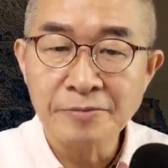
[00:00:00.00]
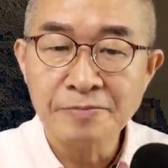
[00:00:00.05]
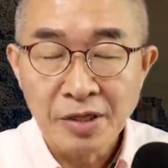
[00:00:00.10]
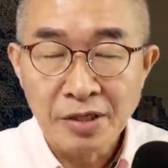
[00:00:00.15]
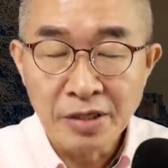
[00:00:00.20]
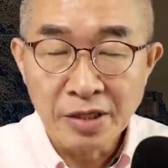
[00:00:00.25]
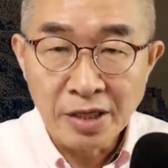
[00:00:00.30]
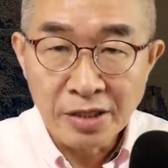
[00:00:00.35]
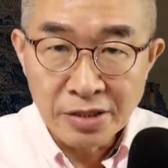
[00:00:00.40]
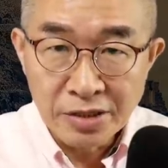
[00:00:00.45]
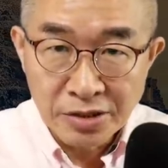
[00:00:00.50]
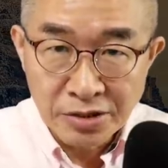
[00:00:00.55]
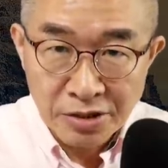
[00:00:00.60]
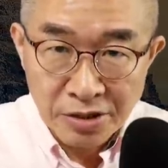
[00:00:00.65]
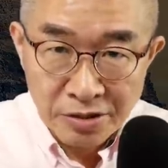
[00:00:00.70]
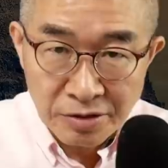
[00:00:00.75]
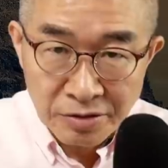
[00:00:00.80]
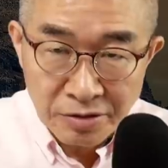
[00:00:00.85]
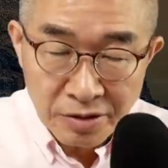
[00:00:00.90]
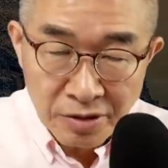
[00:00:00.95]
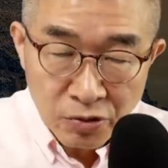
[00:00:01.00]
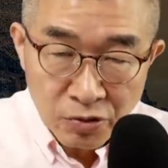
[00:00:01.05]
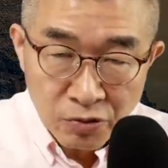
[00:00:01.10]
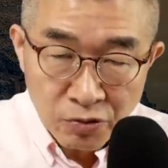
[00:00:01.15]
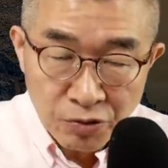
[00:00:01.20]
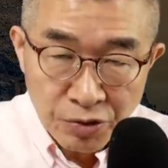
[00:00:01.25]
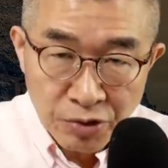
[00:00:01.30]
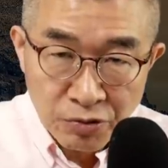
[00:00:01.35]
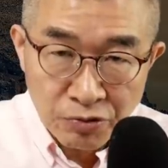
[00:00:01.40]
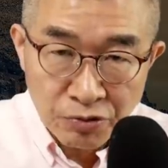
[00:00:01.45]
그러나 이것은
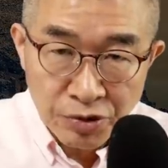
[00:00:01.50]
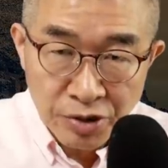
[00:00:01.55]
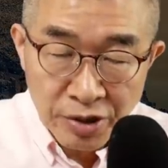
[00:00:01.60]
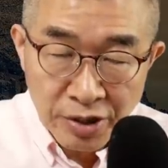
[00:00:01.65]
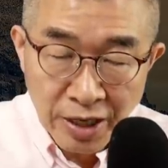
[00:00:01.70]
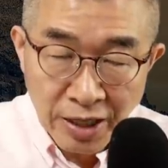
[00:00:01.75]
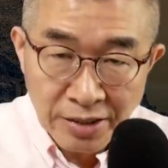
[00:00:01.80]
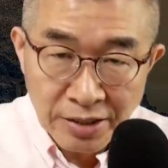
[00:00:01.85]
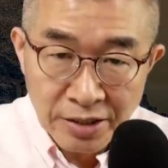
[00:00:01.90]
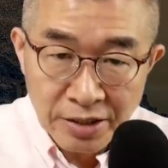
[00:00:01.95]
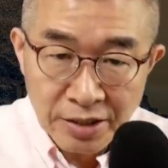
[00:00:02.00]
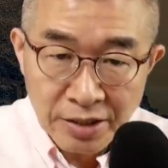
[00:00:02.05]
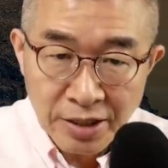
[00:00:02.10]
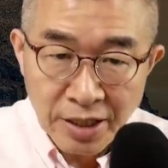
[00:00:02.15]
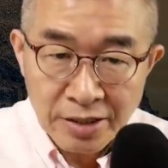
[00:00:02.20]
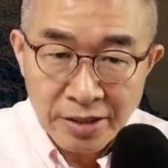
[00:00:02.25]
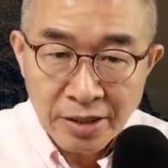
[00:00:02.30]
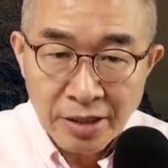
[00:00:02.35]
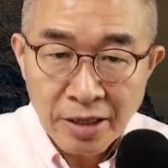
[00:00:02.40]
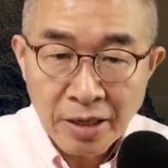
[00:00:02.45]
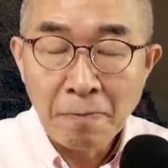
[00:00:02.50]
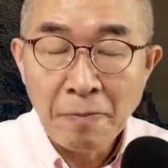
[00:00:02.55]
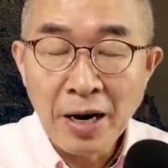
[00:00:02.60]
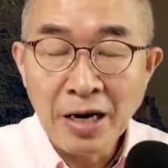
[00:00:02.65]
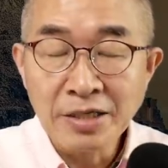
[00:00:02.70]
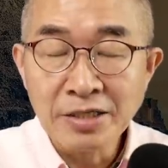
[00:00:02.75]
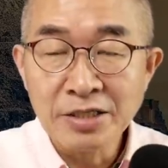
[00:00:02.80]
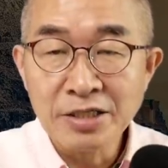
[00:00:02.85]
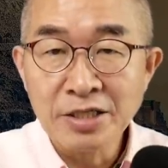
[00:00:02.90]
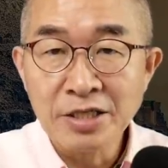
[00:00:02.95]
우리 군이 간척한
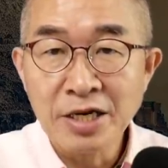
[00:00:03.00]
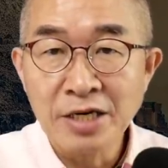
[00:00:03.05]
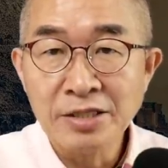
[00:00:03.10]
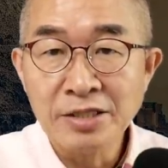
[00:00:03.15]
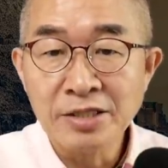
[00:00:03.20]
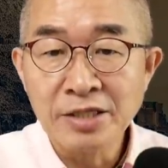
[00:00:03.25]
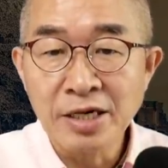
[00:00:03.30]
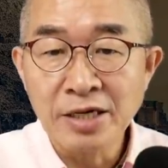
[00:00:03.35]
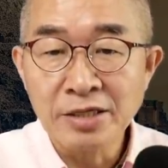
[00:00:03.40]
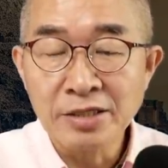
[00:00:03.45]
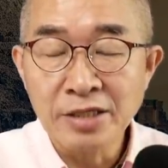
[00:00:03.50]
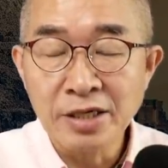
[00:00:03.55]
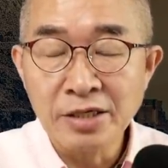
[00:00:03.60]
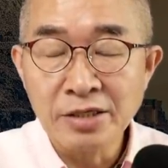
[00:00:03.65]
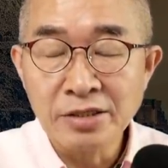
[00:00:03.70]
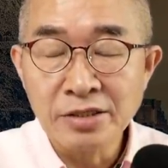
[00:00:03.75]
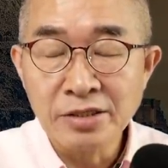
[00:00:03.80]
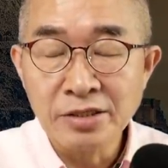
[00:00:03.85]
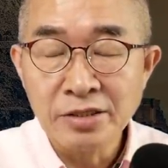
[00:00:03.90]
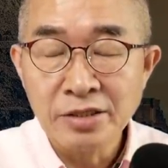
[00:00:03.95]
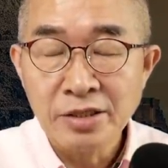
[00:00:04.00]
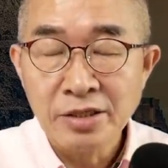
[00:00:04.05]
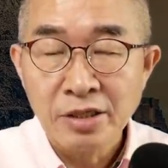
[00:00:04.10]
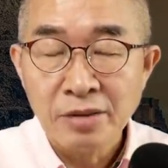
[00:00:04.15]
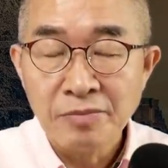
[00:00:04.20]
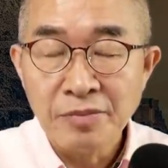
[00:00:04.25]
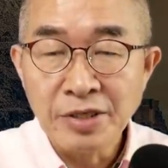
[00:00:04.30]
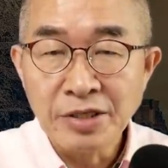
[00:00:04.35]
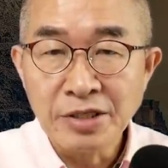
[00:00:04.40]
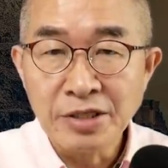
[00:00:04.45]
방치한 상태에서
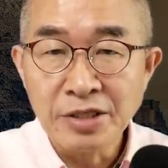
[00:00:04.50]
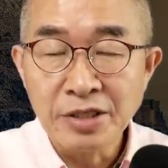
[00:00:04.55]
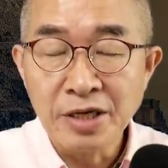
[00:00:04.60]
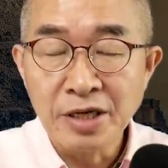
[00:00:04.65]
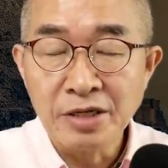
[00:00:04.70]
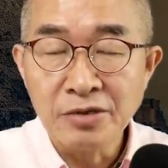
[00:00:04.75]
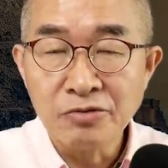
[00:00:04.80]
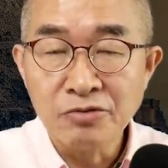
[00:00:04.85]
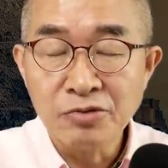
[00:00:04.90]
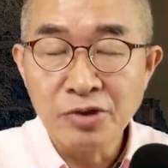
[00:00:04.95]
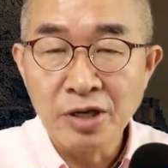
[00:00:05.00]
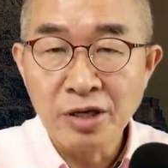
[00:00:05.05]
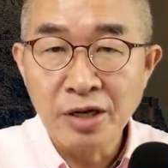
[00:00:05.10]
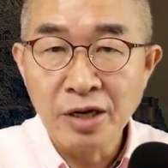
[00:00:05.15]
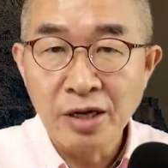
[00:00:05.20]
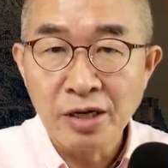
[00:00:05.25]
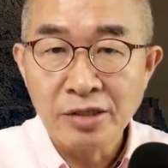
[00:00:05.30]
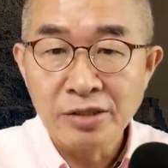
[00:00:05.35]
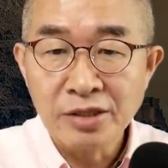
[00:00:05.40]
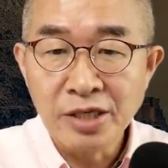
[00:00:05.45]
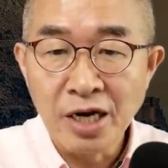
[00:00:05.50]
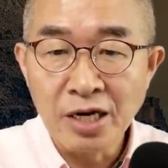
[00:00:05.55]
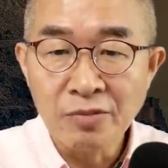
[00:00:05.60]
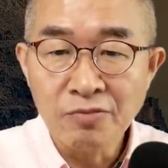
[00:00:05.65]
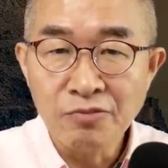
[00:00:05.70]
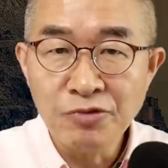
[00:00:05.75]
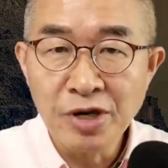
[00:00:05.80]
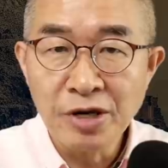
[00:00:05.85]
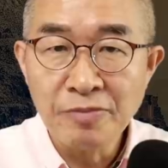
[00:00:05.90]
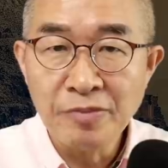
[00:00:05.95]
몇 시간을 두다가
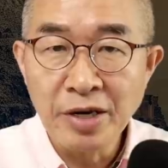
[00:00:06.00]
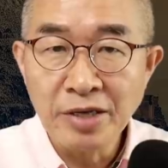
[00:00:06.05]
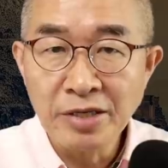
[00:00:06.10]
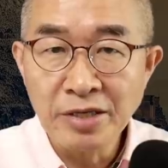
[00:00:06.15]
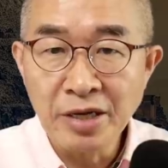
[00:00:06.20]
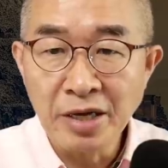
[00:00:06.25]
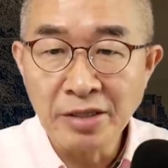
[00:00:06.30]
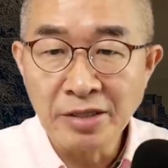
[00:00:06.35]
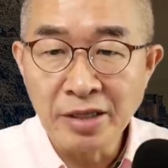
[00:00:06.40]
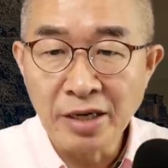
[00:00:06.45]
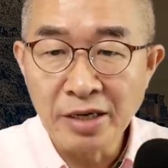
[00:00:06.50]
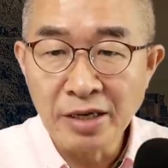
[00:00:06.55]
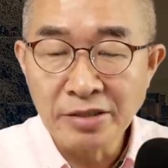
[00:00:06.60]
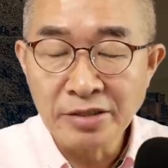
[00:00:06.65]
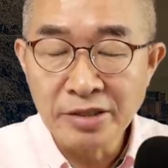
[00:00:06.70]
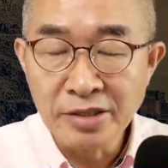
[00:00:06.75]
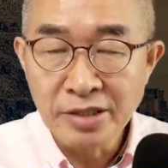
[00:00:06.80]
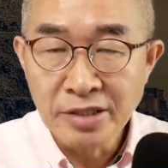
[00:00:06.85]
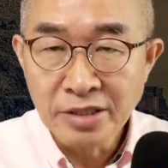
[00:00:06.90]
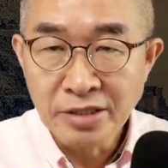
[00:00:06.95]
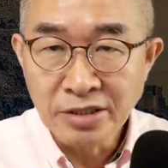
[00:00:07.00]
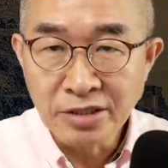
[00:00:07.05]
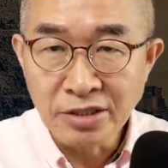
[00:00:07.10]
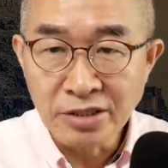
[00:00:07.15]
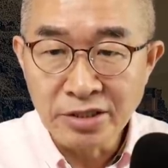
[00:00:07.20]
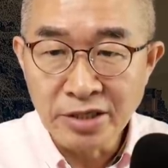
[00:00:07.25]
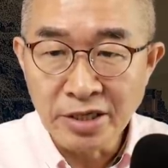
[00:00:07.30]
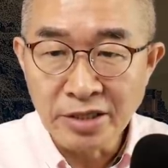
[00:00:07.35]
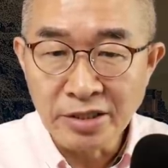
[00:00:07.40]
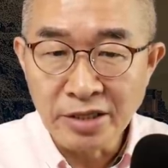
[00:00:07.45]
상부의 명령에 따라서
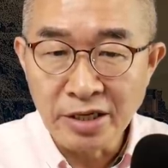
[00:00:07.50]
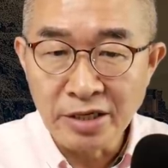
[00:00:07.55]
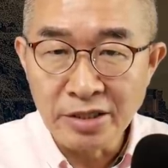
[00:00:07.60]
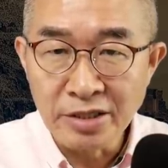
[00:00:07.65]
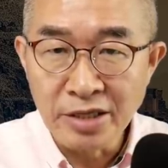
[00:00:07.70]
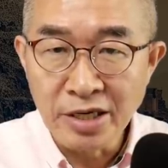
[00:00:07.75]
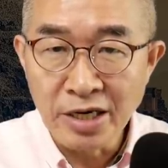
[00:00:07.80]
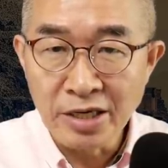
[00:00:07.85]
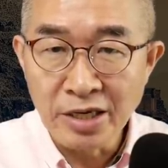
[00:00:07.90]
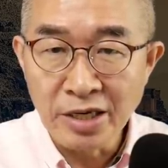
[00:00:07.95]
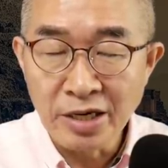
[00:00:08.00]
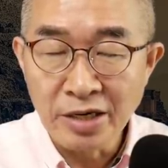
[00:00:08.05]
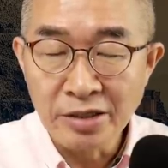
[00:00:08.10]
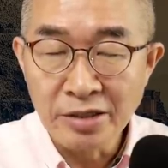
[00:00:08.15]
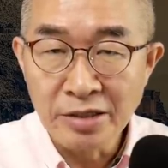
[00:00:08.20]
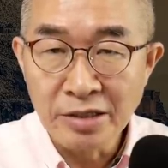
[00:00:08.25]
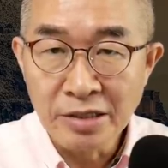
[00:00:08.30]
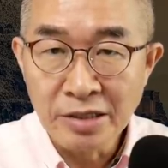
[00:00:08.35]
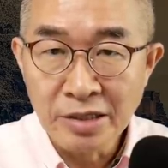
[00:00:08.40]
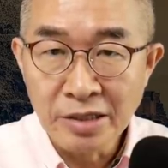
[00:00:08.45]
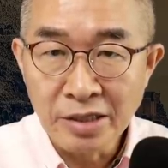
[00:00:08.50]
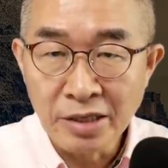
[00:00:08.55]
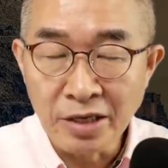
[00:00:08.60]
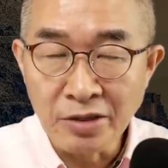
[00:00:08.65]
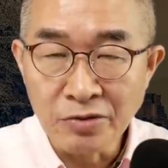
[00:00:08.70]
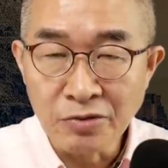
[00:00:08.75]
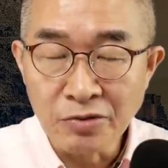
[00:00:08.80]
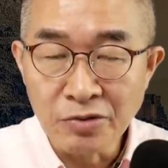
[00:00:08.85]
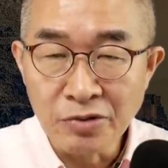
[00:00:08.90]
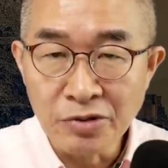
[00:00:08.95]
처리했다는 이야기가
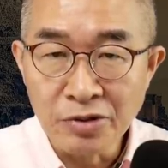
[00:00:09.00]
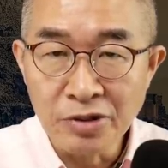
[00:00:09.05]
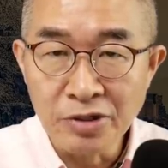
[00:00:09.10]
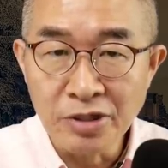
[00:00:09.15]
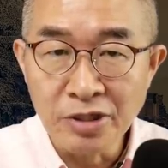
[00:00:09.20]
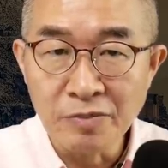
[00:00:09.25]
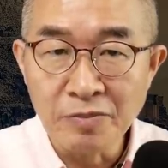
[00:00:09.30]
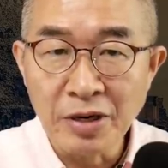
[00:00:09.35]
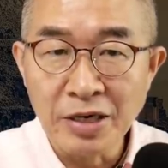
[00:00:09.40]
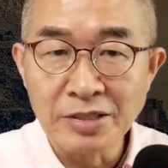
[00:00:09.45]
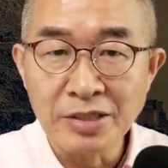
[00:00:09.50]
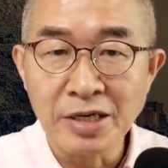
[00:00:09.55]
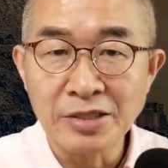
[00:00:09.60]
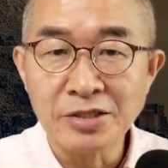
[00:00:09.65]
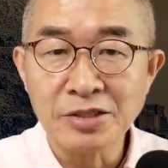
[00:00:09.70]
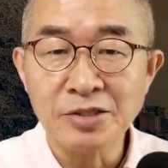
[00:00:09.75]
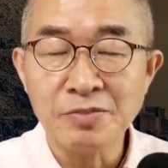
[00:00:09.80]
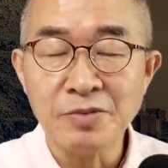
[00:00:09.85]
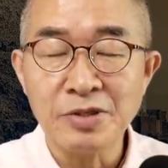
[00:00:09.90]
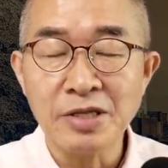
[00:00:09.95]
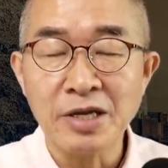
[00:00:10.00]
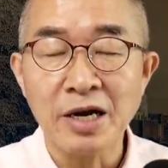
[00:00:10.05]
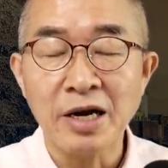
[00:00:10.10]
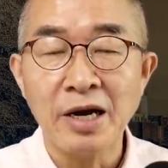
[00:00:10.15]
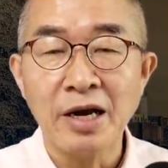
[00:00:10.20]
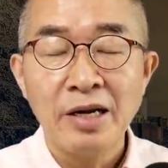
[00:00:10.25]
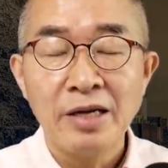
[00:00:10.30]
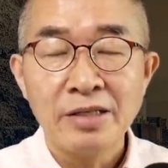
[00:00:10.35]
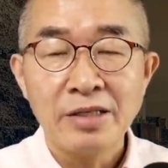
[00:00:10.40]
결코 언급하지 않습니다.